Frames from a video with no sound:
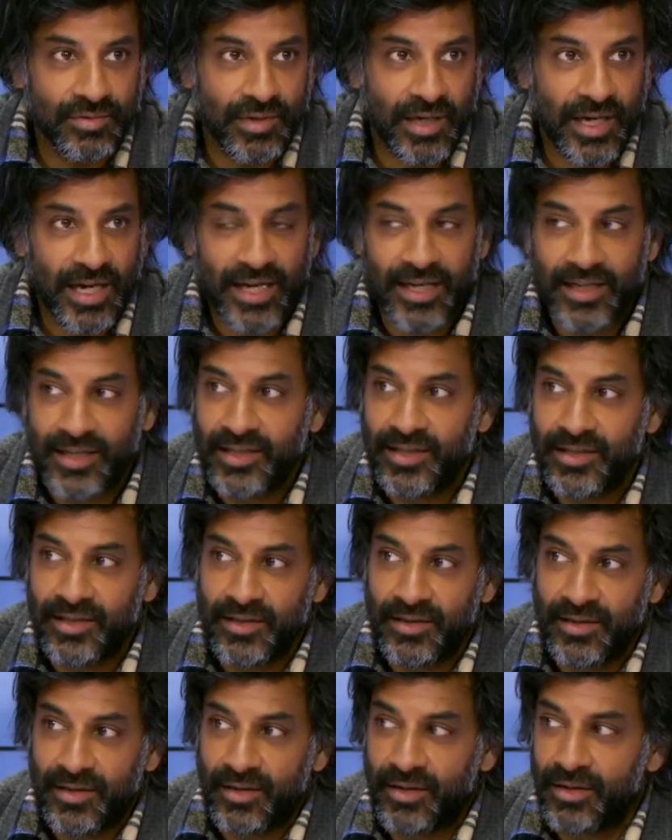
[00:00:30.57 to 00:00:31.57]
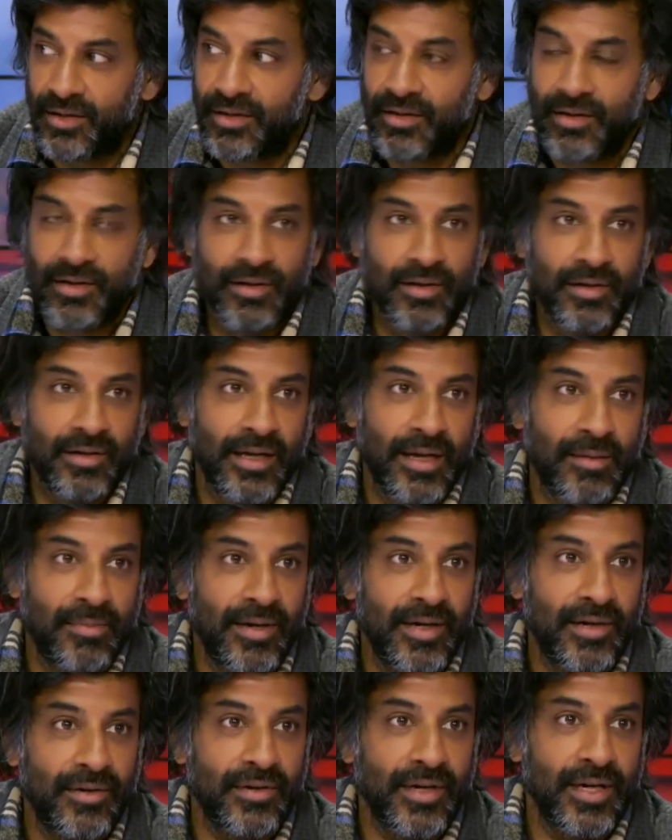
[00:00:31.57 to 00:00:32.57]
ont aller euh,
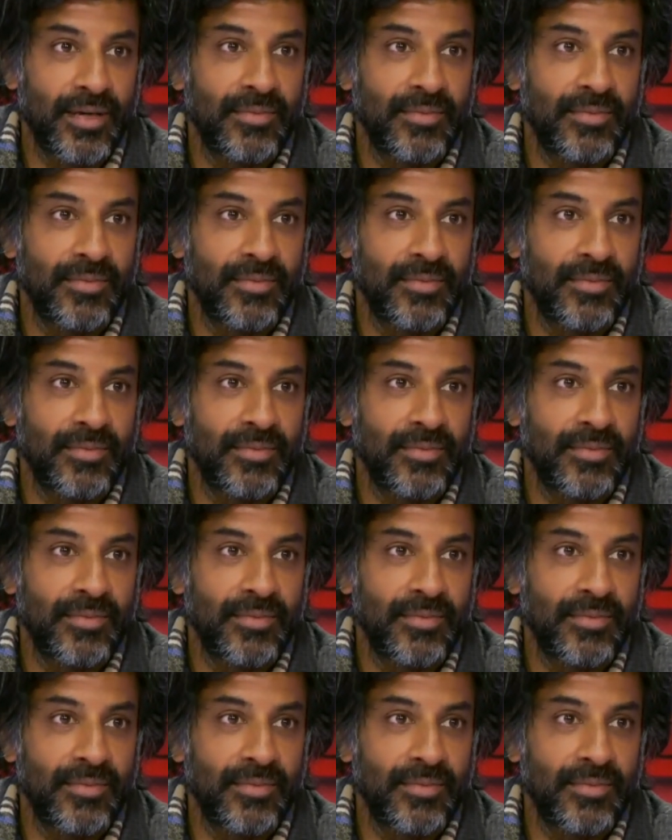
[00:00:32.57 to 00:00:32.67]
là-bas au